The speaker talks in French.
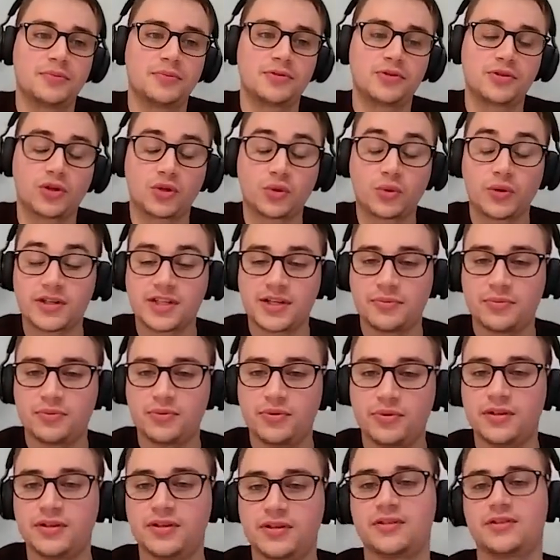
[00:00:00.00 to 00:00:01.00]
sur trois
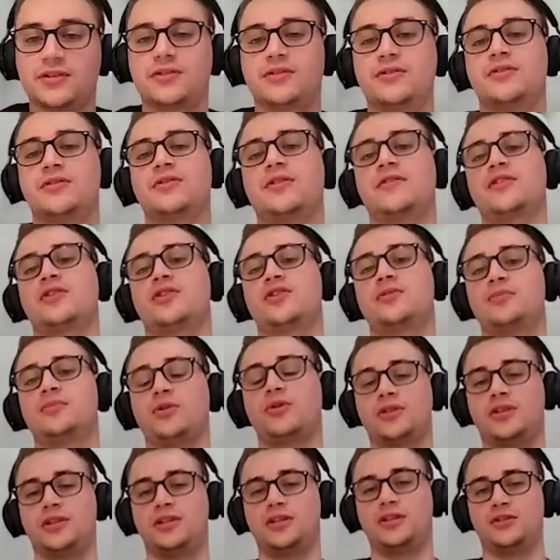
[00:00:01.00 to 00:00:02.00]
appuis avec une
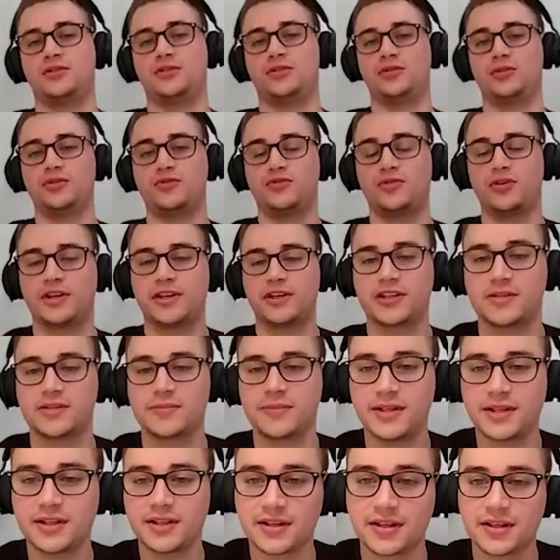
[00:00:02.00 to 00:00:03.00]
portée de 2 fois
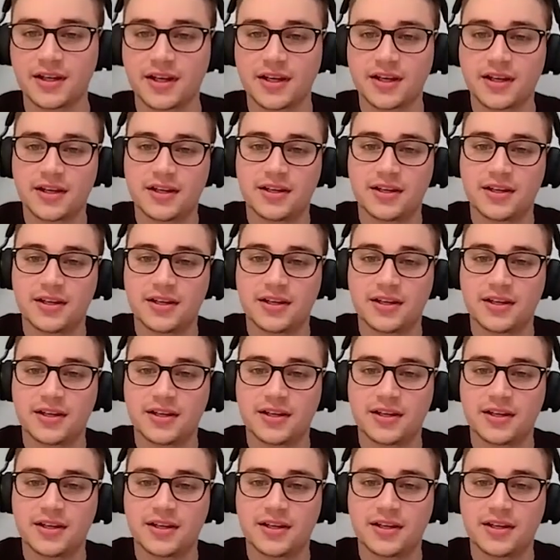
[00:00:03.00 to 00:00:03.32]
15 mètres